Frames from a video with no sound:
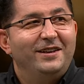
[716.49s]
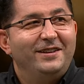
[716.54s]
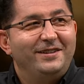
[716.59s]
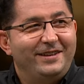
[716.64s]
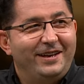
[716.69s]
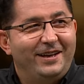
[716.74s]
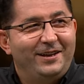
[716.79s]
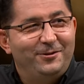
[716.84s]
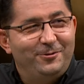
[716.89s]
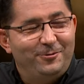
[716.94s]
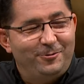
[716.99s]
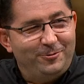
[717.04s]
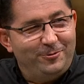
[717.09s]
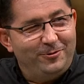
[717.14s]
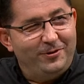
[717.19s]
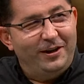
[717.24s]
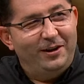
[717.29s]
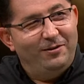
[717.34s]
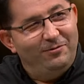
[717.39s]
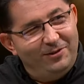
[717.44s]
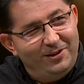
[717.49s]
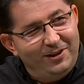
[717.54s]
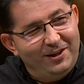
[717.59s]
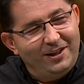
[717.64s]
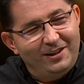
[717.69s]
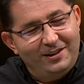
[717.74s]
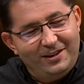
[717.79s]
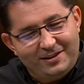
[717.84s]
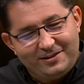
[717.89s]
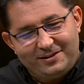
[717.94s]
Yani hmm. onu
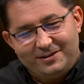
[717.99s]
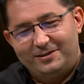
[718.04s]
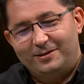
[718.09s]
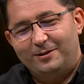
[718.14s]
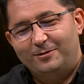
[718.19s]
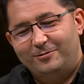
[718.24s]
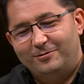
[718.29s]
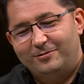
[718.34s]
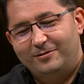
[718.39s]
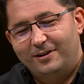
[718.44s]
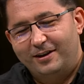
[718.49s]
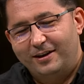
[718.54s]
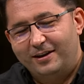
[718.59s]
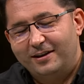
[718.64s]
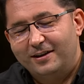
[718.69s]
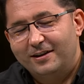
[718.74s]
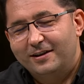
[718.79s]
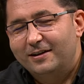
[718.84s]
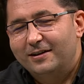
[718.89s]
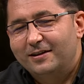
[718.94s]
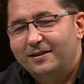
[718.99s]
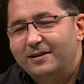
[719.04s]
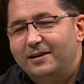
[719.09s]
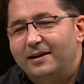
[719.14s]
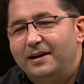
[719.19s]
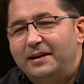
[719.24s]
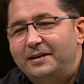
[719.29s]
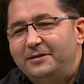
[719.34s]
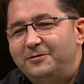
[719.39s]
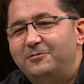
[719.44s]
evliyalar hmm. statüsüne e,
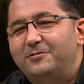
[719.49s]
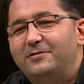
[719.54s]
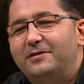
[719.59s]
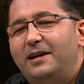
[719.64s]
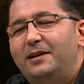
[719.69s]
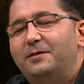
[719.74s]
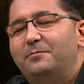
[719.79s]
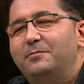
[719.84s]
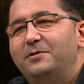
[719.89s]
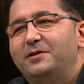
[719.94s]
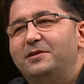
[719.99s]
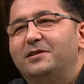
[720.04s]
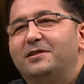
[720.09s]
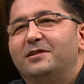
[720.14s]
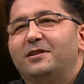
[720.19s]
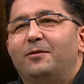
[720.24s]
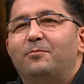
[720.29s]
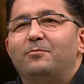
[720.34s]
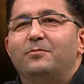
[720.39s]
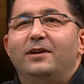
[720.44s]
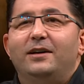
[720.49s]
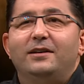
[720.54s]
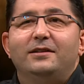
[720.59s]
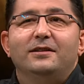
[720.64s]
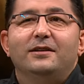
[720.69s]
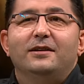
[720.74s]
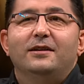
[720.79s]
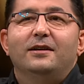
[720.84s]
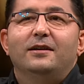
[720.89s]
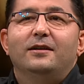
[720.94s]
yükseltmiş kitaplar.
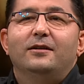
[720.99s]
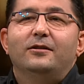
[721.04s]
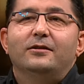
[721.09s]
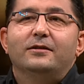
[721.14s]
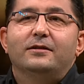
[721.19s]
E,